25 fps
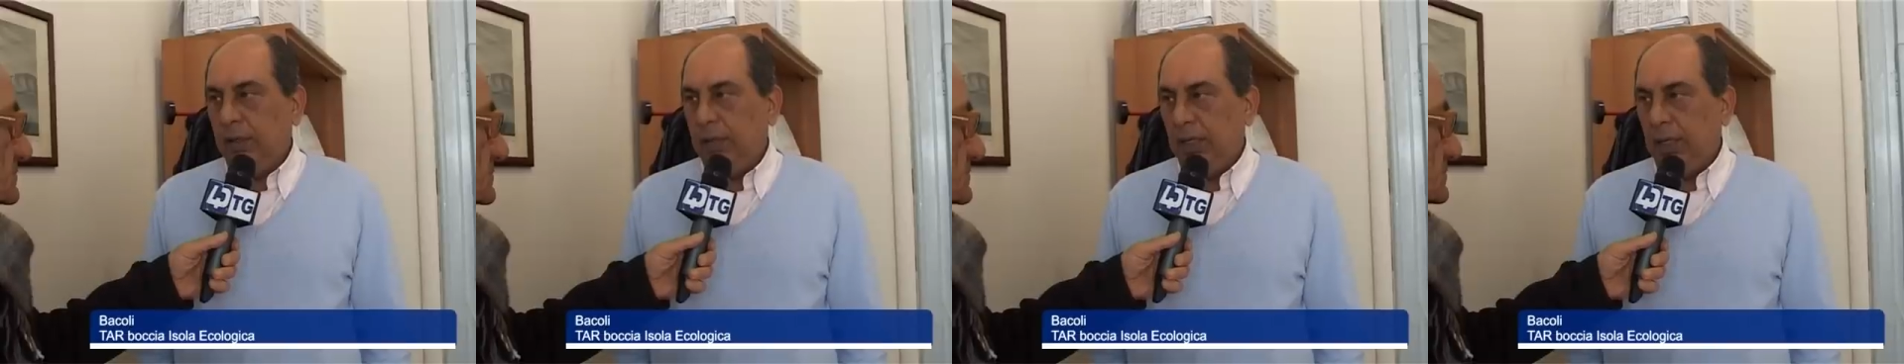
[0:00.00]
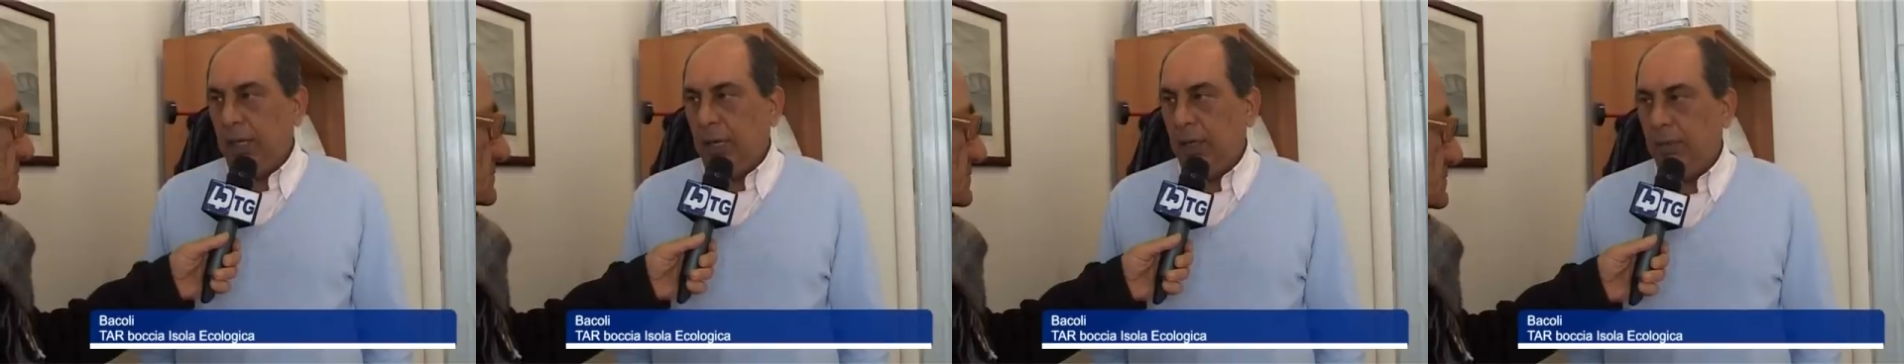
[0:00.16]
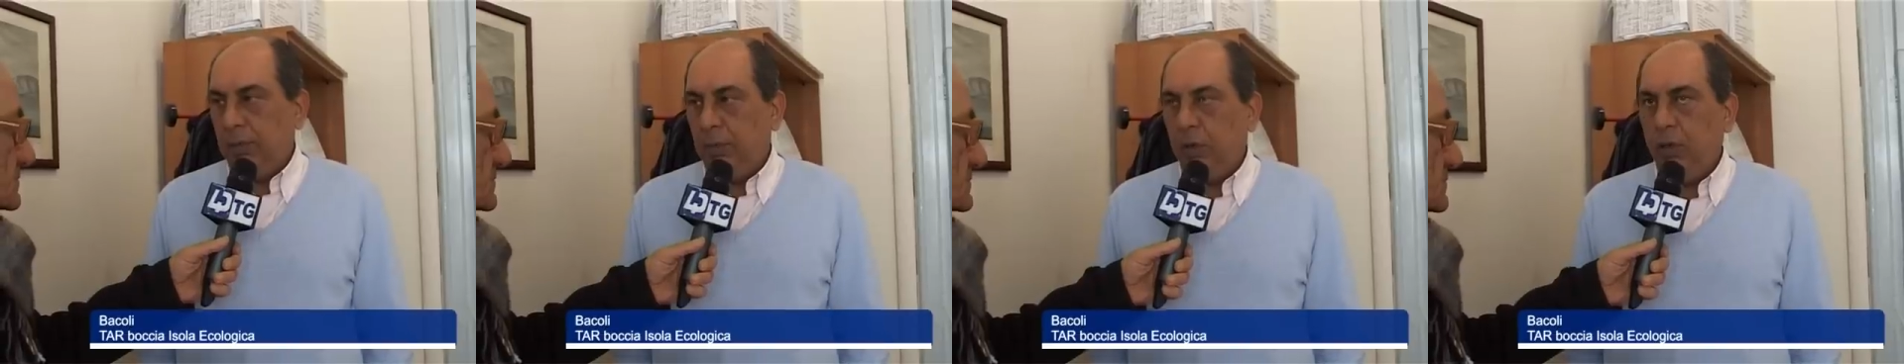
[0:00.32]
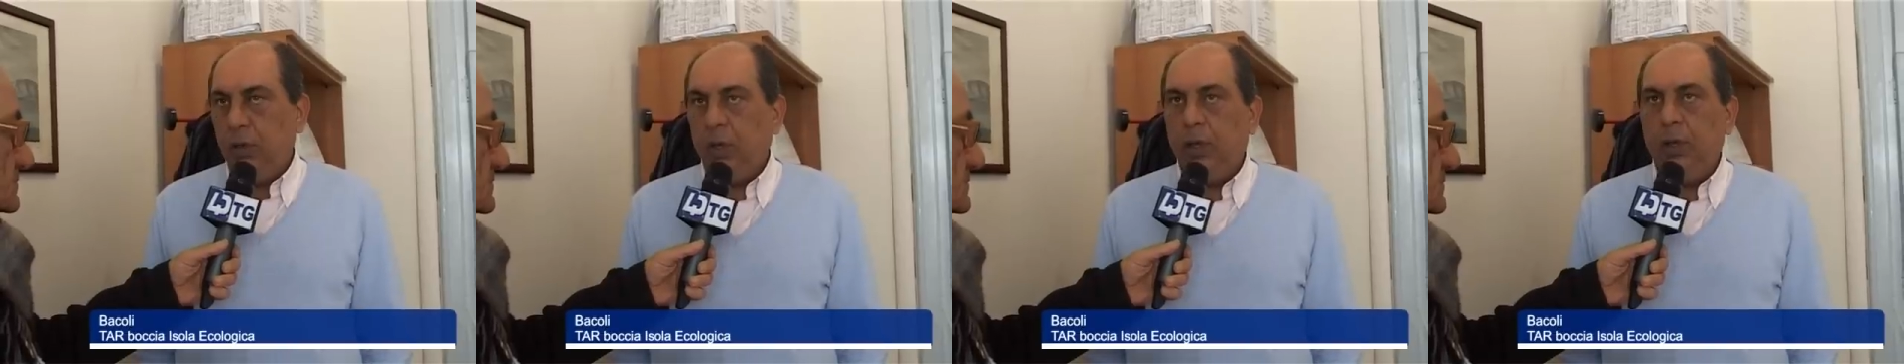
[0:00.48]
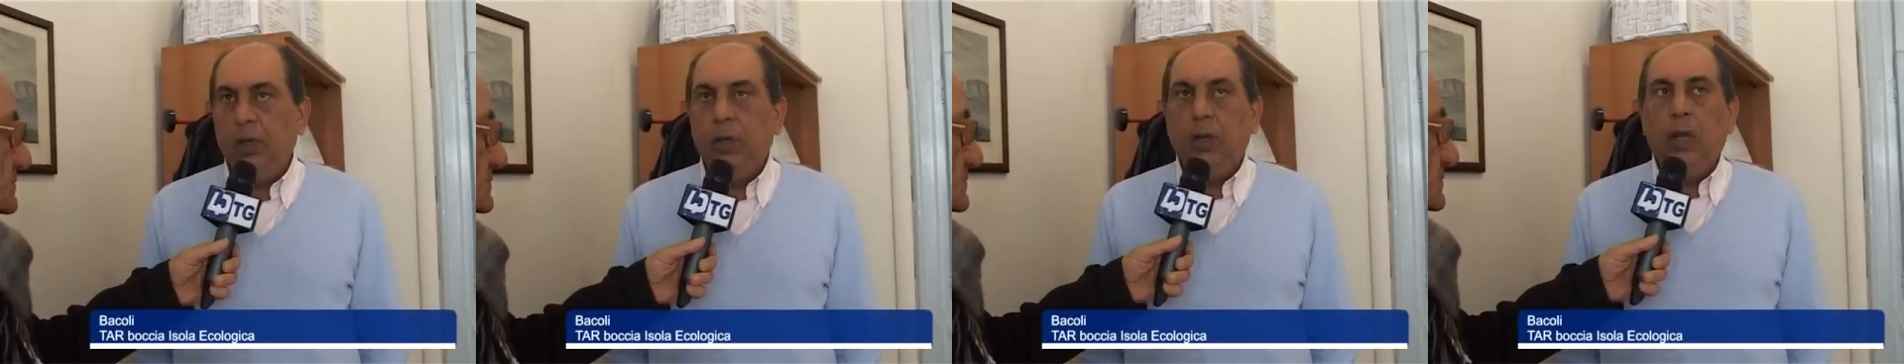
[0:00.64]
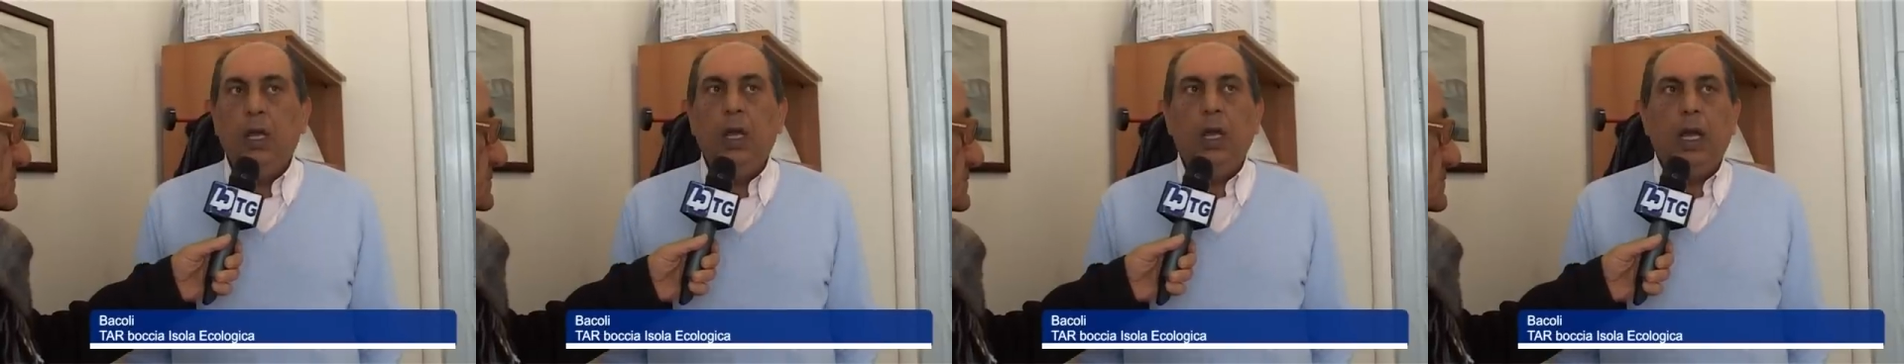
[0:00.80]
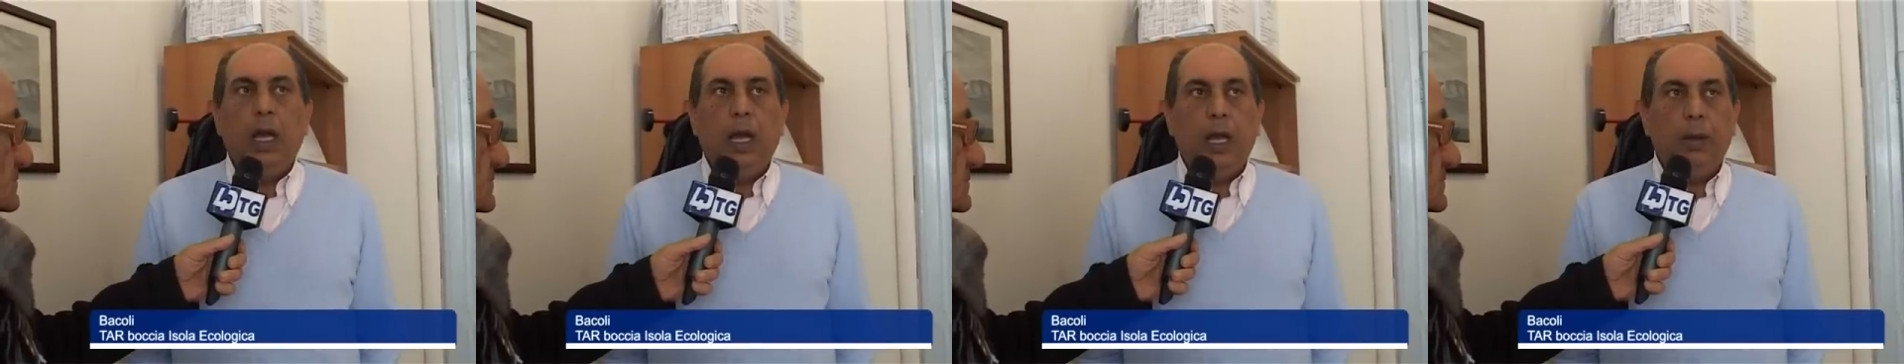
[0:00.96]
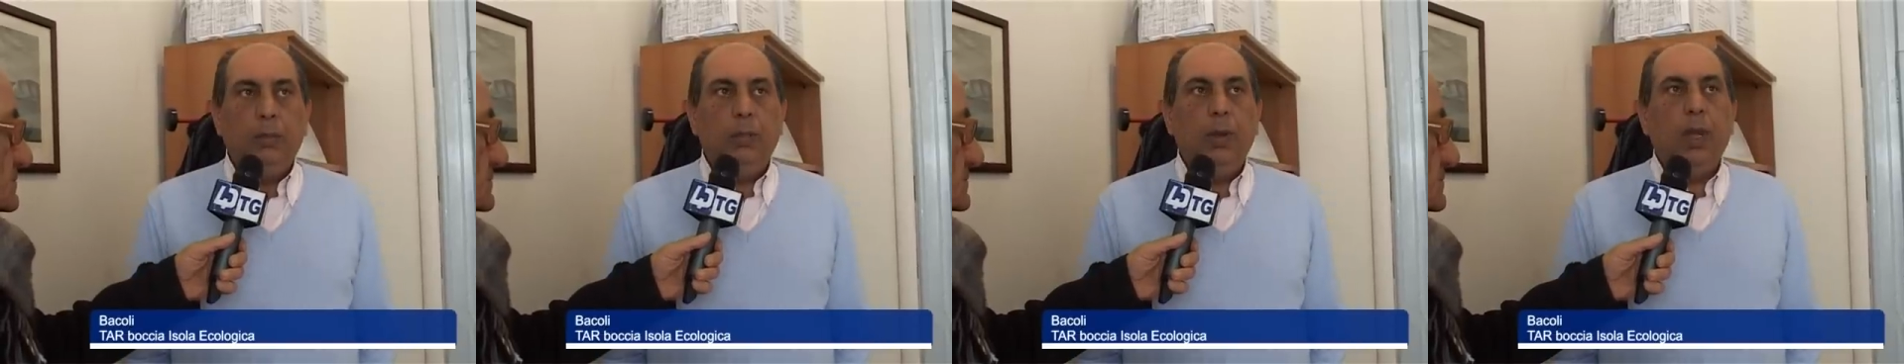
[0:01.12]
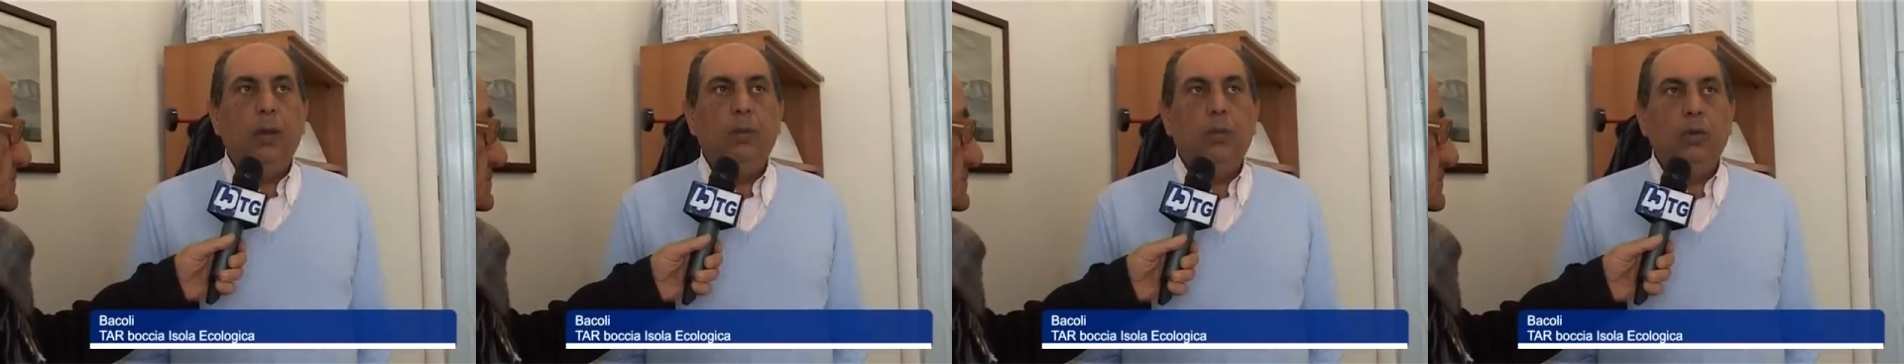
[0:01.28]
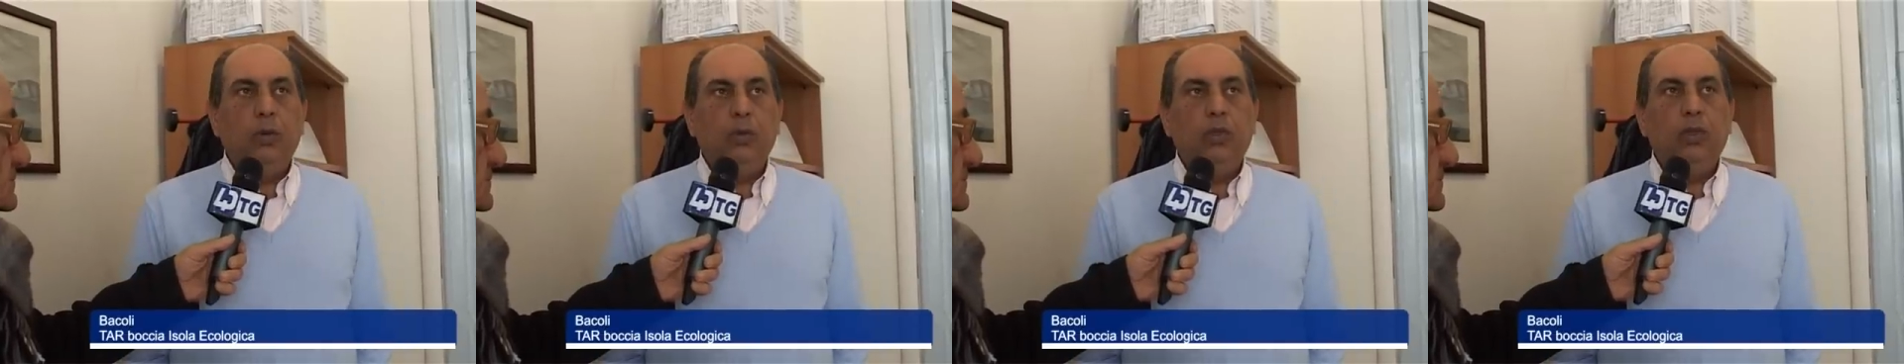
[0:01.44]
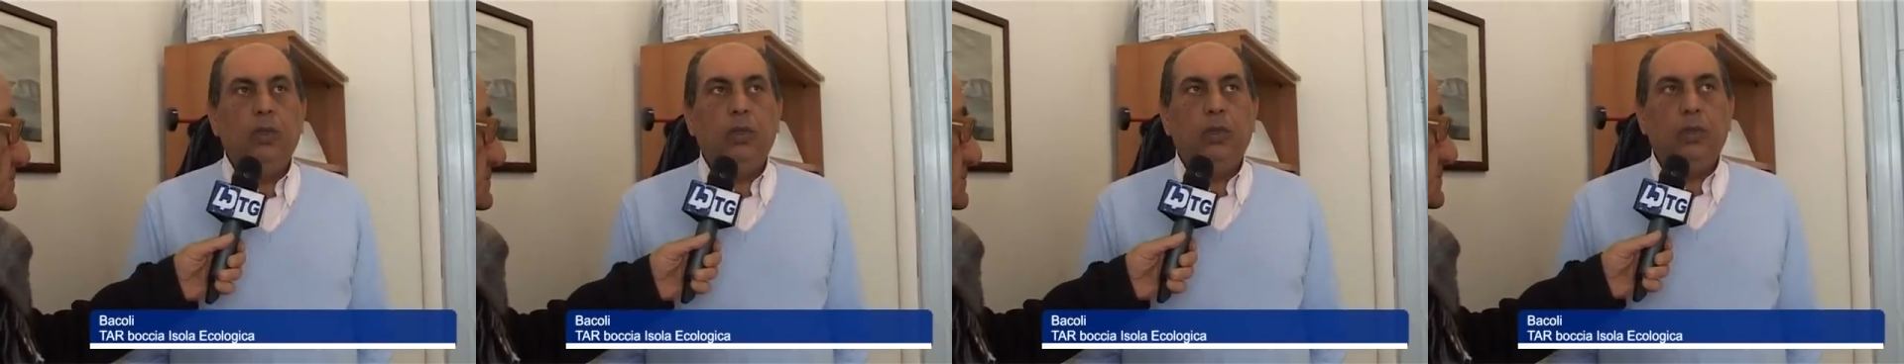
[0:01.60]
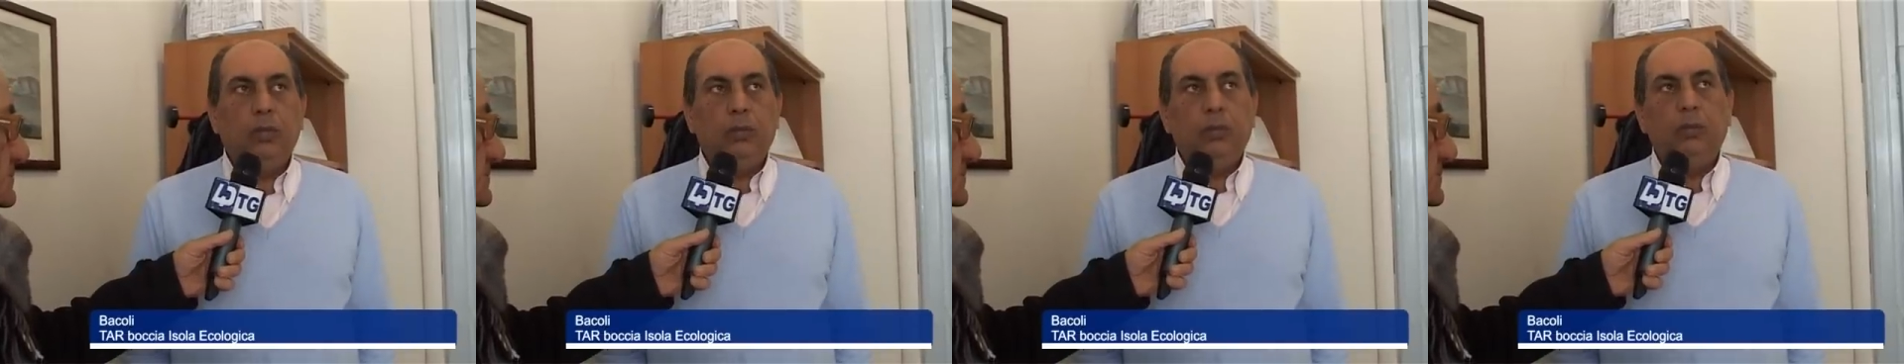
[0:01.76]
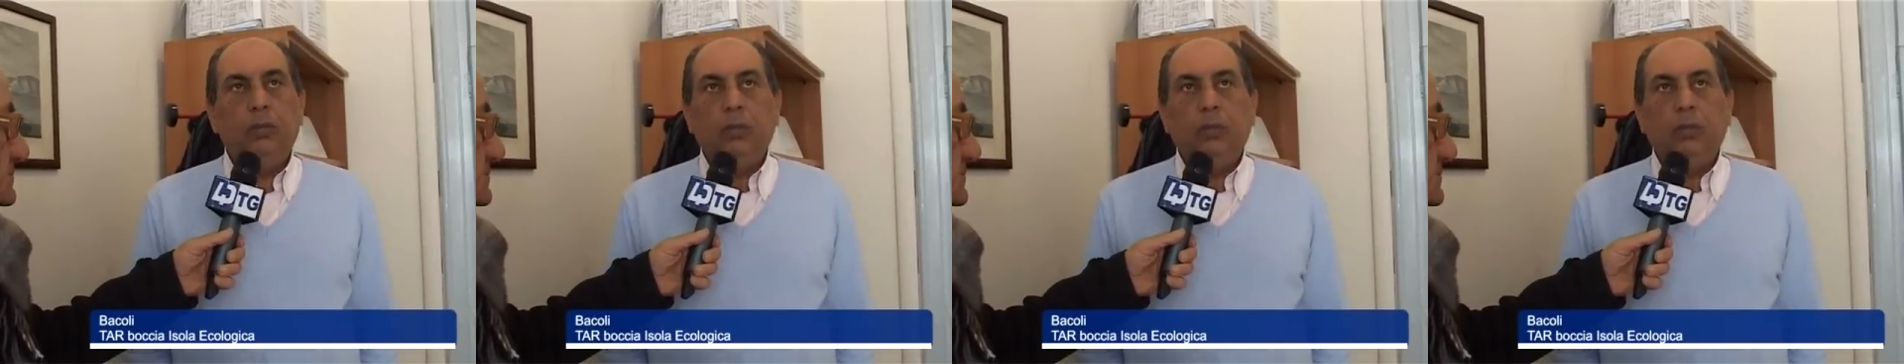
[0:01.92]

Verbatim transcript: di Napoli, abbiamo eh,